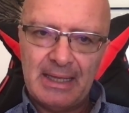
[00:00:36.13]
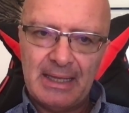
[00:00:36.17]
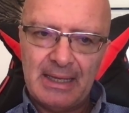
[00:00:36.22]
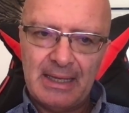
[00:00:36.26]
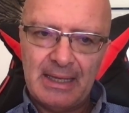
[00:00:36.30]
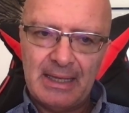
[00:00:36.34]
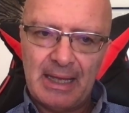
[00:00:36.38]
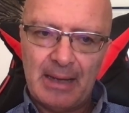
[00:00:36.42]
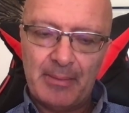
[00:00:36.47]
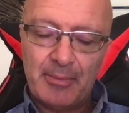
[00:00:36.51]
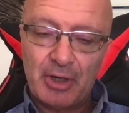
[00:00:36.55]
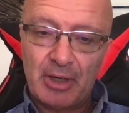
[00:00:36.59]

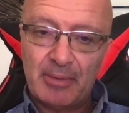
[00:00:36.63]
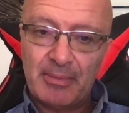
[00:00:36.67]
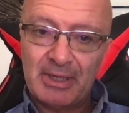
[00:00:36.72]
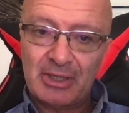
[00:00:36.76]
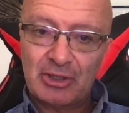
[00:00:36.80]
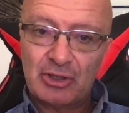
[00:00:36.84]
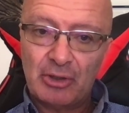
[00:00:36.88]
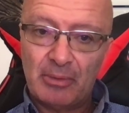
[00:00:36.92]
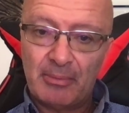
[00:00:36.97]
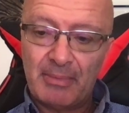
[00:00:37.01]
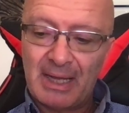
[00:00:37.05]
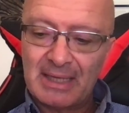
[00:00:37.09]
eh,
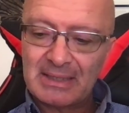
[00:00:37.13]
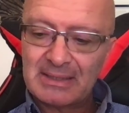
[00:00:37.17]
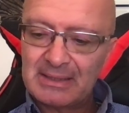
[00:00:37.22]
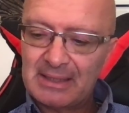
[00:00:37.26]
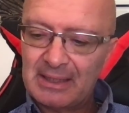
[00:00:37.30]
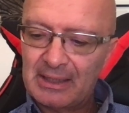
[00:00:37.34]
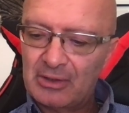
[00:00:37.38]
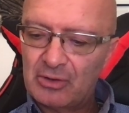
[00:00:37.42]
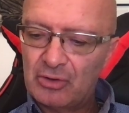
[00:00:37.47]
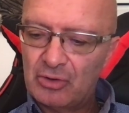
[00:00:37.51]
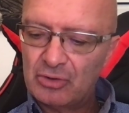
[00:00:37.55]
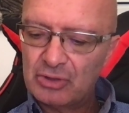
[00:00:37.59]
abbonamento
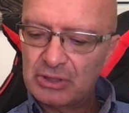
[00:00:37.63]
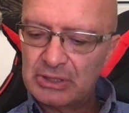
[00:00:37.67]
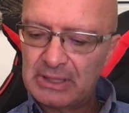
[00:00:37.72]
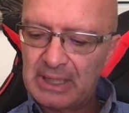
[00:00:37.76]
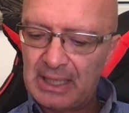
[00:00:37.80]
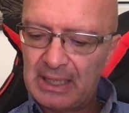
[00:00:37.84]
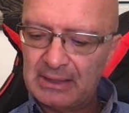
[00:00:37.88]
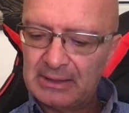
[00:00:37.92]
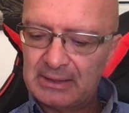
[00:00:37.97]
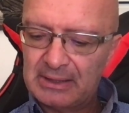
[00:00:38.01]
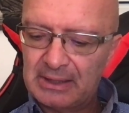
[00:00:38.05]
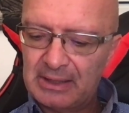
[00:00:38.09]
master
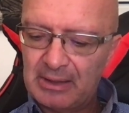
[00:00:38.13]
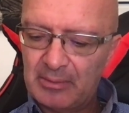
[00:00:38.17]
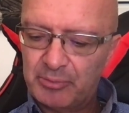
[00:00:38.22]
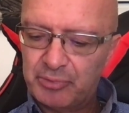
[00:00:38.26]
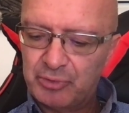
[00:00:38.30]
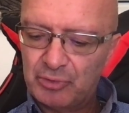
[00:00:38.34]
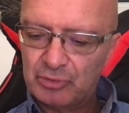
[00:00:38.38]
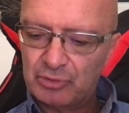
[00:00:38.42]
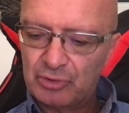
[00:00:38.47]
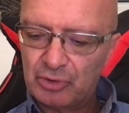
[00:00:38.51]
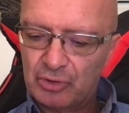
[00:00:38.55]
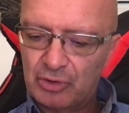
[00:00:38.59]
consulting
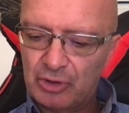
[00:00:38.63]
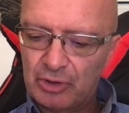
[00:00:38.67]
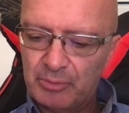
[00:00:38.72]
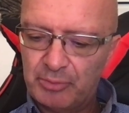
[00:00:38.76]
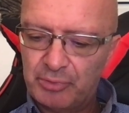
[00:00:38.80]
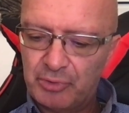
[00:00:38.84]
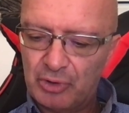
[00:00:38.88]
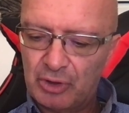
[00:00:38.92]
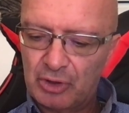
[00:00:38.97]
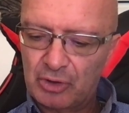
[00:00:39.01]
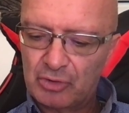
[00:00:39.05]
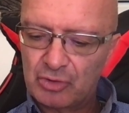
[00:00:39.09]
appunto con in
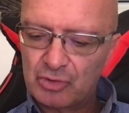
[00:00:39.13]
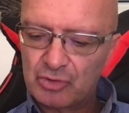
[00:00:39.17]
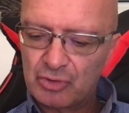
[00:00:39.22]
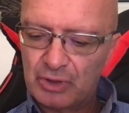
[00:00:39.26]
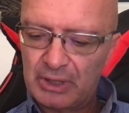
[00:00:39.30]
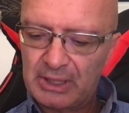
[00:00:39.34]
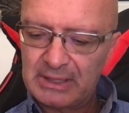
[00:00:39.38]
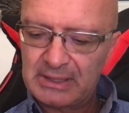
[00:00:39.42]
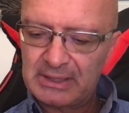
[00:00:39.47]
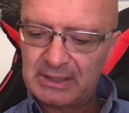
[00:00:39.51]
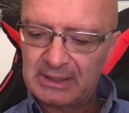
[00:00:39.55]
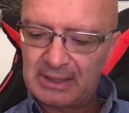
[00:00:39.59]
più una
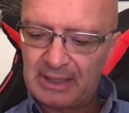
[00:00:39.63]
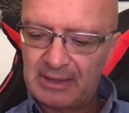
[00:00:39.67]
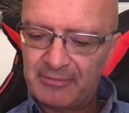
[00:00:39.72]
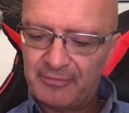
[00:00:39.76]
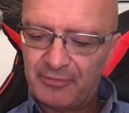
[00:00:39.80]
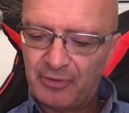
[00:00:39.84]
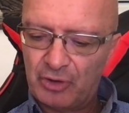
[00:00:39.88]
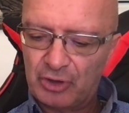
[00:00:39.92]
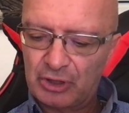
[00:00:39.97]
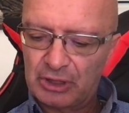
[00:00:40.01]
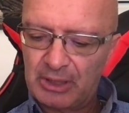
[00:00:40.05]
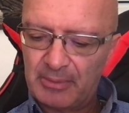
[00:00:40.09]
consulenza
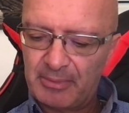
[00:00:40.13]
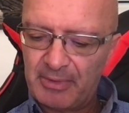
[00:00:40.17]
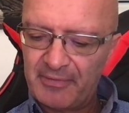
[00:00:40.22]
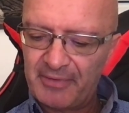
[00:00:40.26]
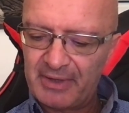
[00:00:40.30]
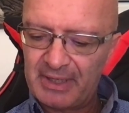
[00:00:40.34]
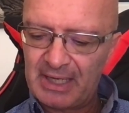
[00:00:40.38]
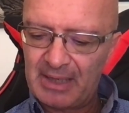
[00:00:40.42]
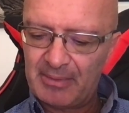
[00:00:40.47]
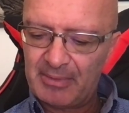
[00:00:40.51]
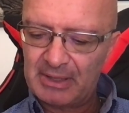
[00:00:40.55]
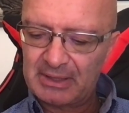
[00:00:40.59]
telefonica. Ma
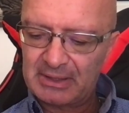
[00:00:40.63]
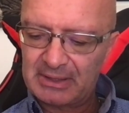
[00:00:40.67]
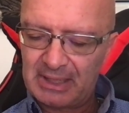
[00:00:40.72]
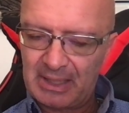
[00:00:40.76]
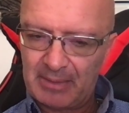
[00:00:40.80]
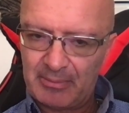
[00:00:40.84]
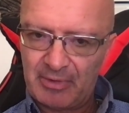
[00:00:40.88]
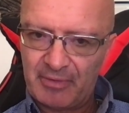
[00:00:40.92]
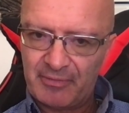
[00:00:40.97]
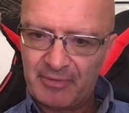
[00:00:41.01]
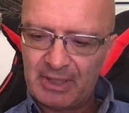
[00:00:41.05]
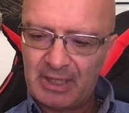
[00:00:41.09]
veniamo al
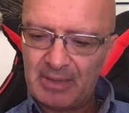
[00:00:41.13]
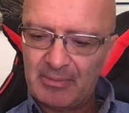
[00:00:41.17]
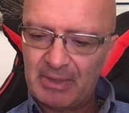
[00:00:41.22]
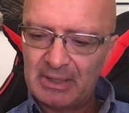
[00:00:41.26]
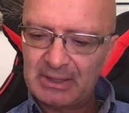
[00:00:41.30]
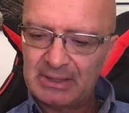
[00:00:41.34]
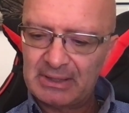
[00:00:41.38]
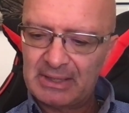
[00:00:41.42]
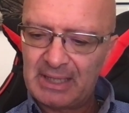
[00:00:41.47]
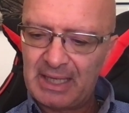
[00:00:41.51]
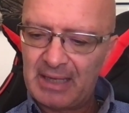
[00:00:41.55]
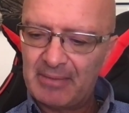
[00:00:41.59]
tema, veniamo
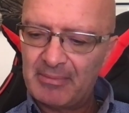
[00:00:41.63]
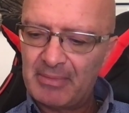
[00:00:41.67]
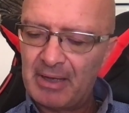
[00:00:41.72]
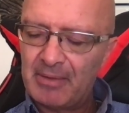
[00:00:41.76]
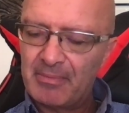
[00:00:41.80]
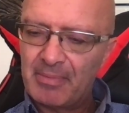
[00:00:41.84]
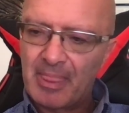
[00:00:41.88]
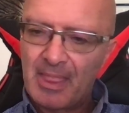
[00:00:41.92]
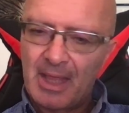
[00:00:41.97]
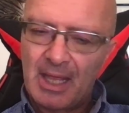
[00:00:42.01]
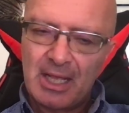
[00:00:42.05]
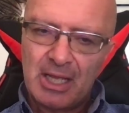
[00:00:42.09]
al
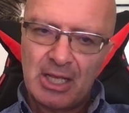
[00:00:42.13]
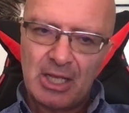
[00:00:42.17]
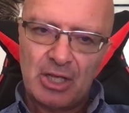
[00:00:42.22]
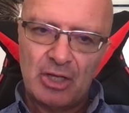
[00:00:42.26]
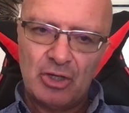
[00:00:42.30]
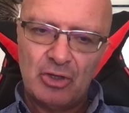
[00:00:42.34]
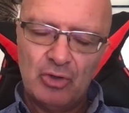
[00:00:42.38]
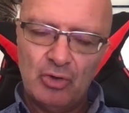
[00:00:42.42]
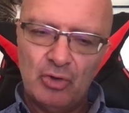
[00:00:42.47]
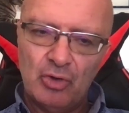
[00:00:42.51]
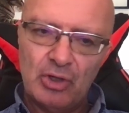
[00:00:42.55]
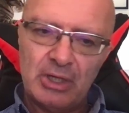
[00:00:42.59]
tema.
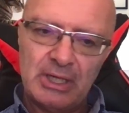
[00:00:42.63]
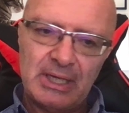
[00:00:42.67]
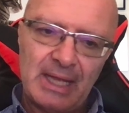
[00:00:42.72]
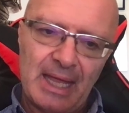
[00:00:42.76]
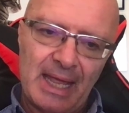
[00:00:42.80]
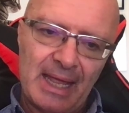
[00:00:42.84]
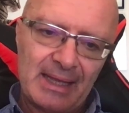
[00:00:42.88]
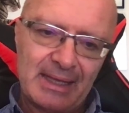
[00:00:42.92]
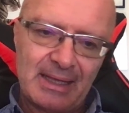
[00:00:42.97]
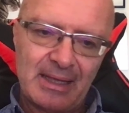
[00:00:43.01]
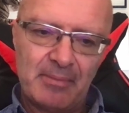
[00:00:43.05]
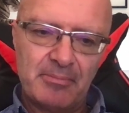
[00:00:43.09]
Lui
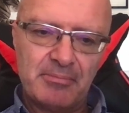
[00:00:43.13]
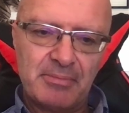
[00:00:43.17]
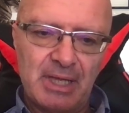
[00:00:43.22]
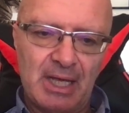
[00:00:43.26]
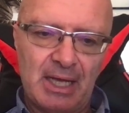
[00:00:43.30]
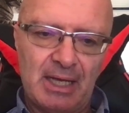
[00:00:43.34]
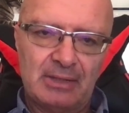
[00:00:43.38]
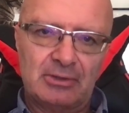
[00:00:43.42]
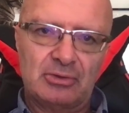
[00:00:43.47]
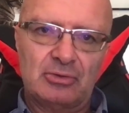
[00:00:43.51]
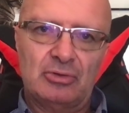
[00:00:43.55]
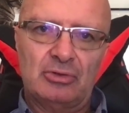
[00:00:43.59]
è
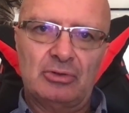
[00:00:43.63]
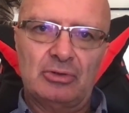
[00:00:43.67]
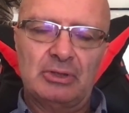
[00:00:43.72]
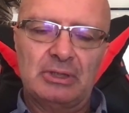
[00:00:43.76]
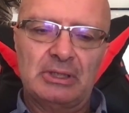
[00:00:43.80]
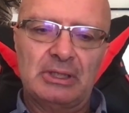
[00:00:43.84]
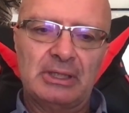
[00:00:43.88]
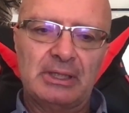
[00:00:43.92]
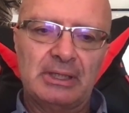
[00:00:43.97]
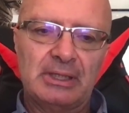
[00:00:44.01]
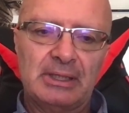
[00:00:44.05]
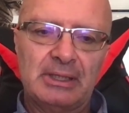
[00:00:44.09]
cambiato.
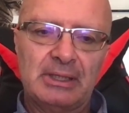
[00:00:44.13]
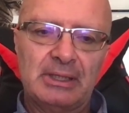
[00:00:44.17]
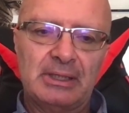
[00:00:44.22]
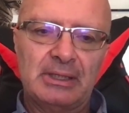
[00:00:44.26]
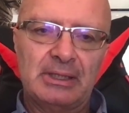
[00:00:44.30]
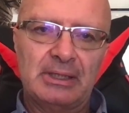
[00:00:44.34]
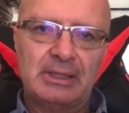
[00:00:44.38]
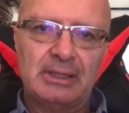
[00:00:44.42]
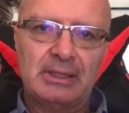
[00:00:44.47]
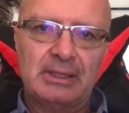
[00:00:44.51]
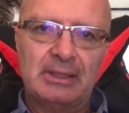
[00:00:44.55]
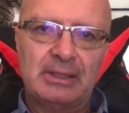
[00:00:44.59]

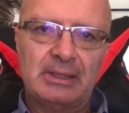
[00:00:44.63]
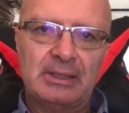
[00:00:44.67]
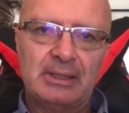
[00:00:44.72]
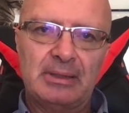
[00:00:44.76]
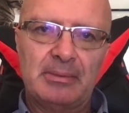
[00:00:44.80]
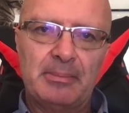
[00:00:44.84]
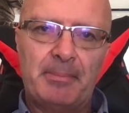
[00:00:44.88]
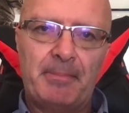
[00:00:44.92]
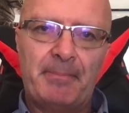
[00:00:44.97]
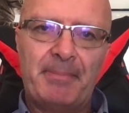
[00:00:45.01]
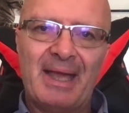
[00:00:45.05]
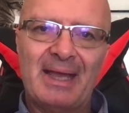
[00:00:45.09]
Eh,
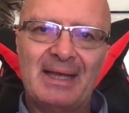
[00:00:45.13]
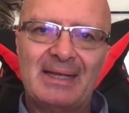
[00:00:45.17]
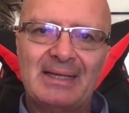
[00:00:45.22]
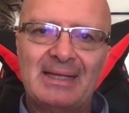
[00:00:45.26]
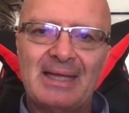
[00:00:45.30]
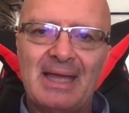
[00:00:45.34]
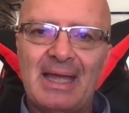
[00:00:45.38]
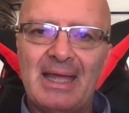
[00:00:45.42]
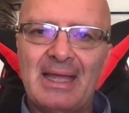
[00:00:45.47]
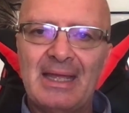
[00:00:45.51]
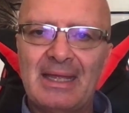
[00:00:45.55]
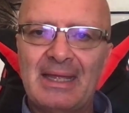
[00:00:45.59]

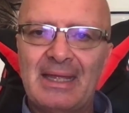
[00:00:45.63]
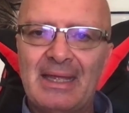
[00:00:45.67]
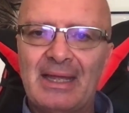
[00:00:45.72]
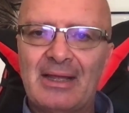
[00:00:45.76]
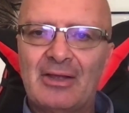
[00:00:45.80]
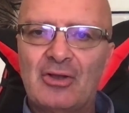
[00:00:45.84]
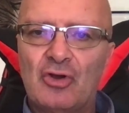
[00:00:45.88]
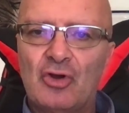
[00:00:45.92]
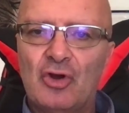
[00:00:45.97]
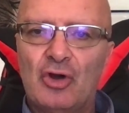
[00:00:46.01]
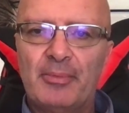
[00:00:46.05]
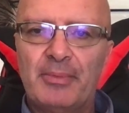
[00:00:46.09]
perché
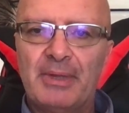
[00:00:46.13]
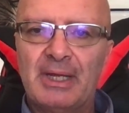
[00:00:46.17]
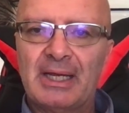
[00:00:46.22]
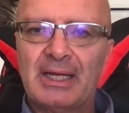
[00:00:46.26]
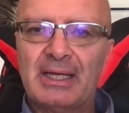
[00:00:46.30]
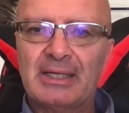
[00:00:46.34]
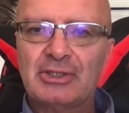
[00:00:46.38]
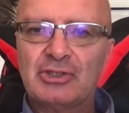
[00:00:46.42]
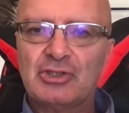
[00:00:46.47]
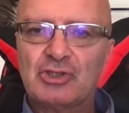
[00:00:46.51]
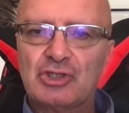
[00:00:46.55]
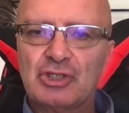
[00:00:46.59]
e come
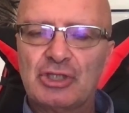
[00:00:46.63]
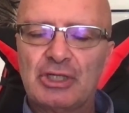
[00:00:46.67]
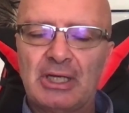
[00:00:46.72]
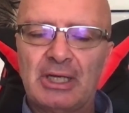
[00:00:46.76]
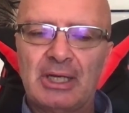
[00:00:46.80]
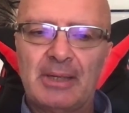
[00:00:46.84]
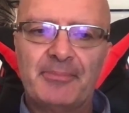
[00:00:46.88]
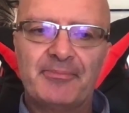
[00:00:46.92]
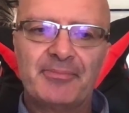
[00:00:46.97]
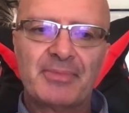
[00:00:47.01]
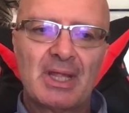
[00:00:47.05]
reagire?